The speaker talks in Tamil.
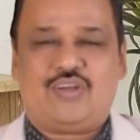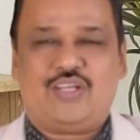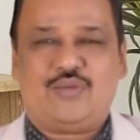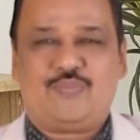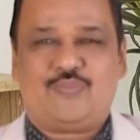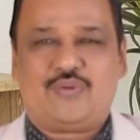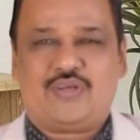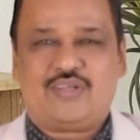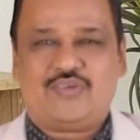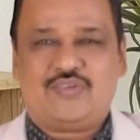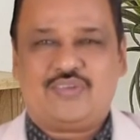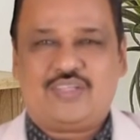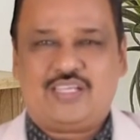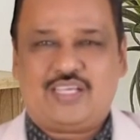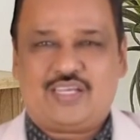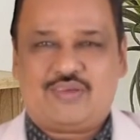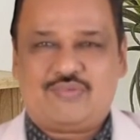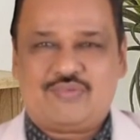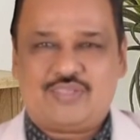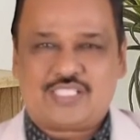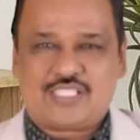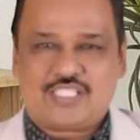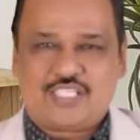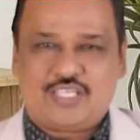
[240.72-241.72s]
கவலைப்பட வேண்டிய
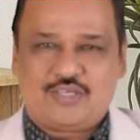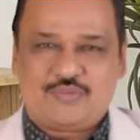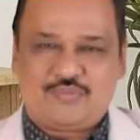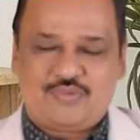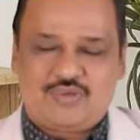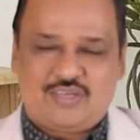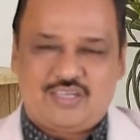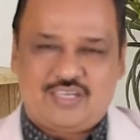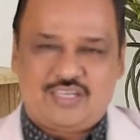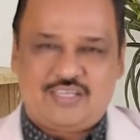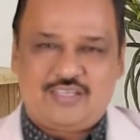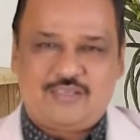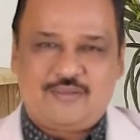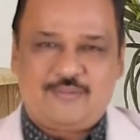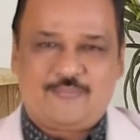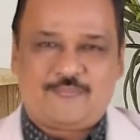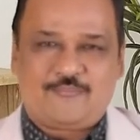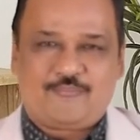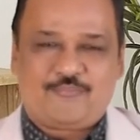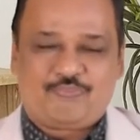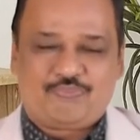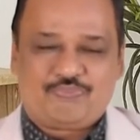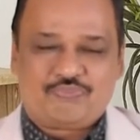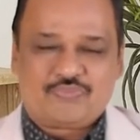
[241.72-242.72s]
அவசியம் இல்லை
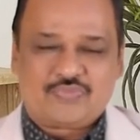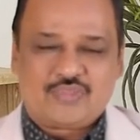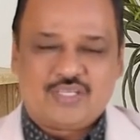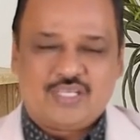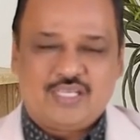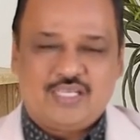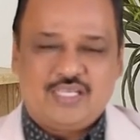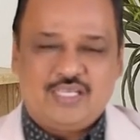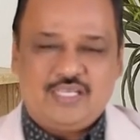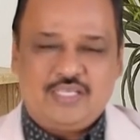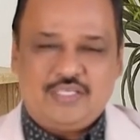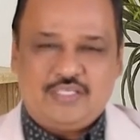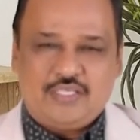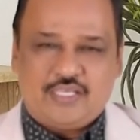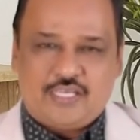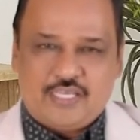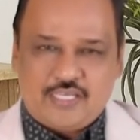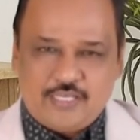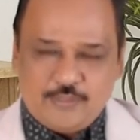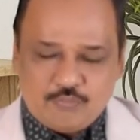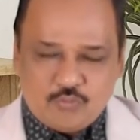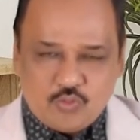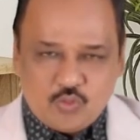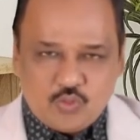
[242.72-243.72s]

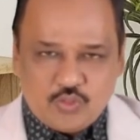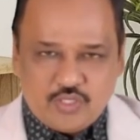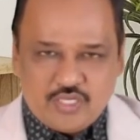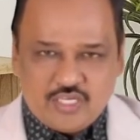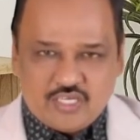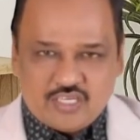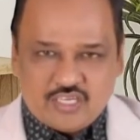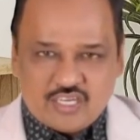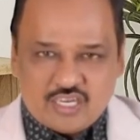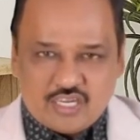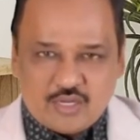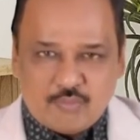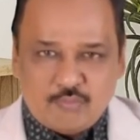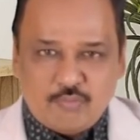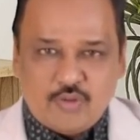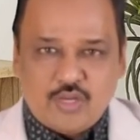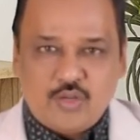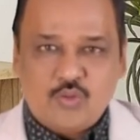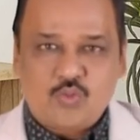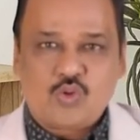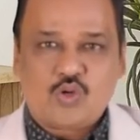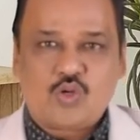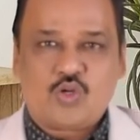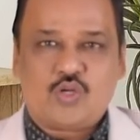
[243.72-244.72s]
எகிப்தினுடைய
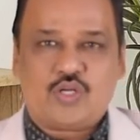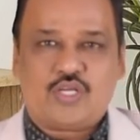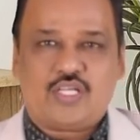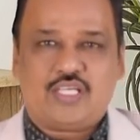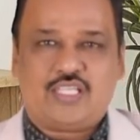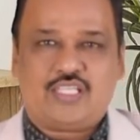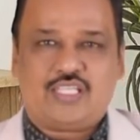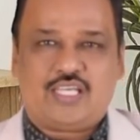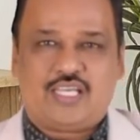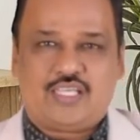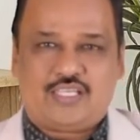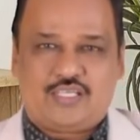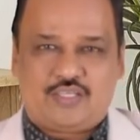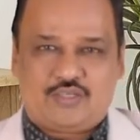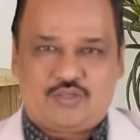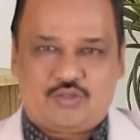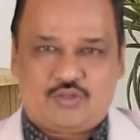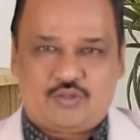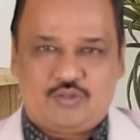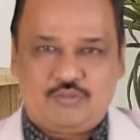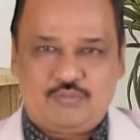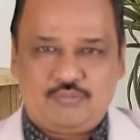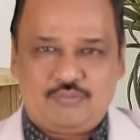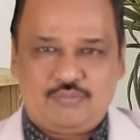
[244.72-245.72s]
நன்மை உங்களுடையதாக
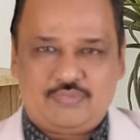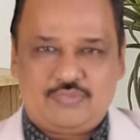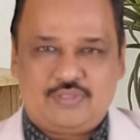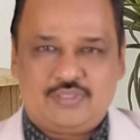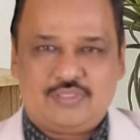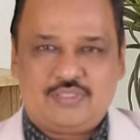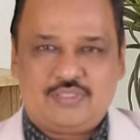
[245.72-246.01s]
இருக்கும்